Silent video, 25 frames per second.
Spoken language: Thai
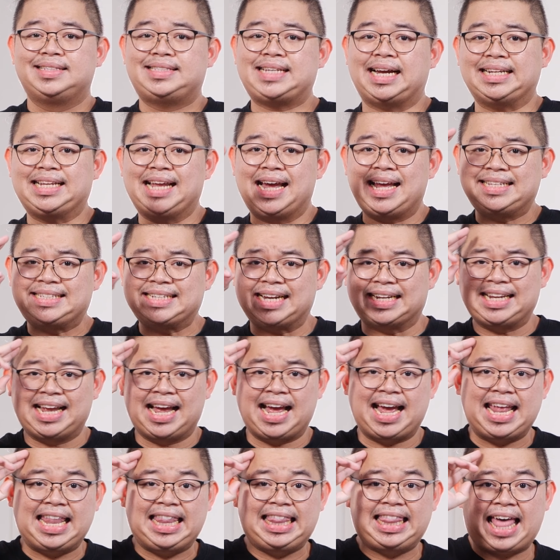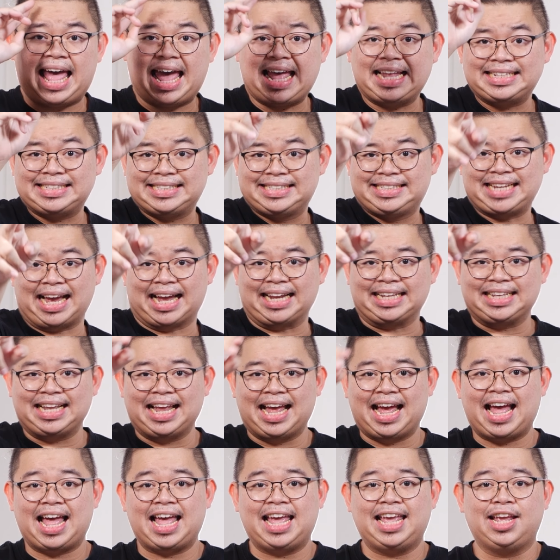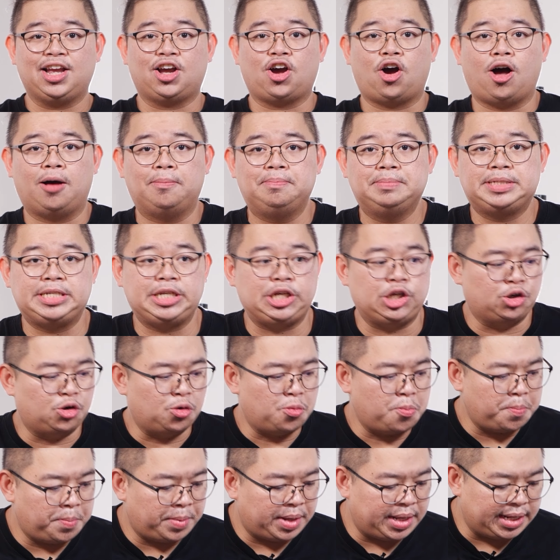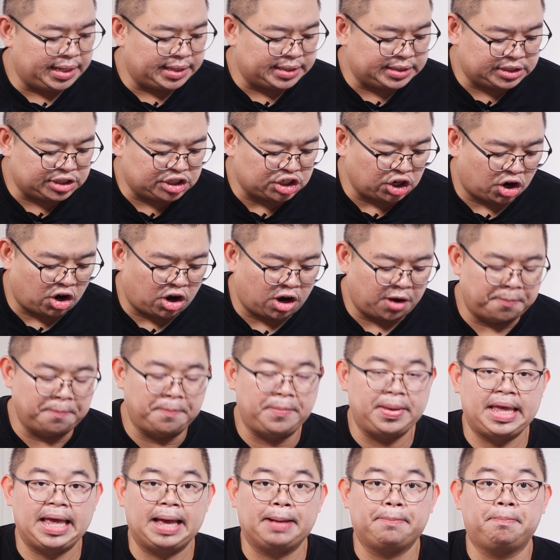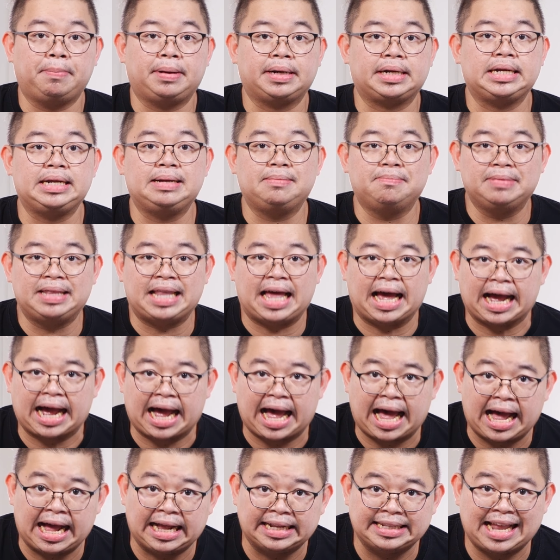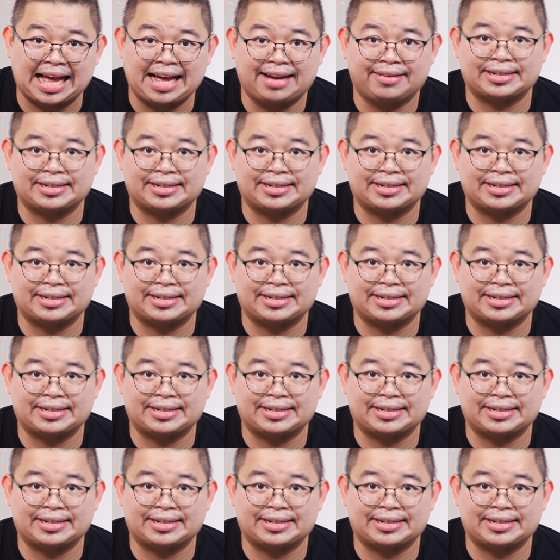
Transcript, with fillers: จัดให้จัดให้และจัดให้คอมจิ๋วมีจอเมียปลื้มราคาน่า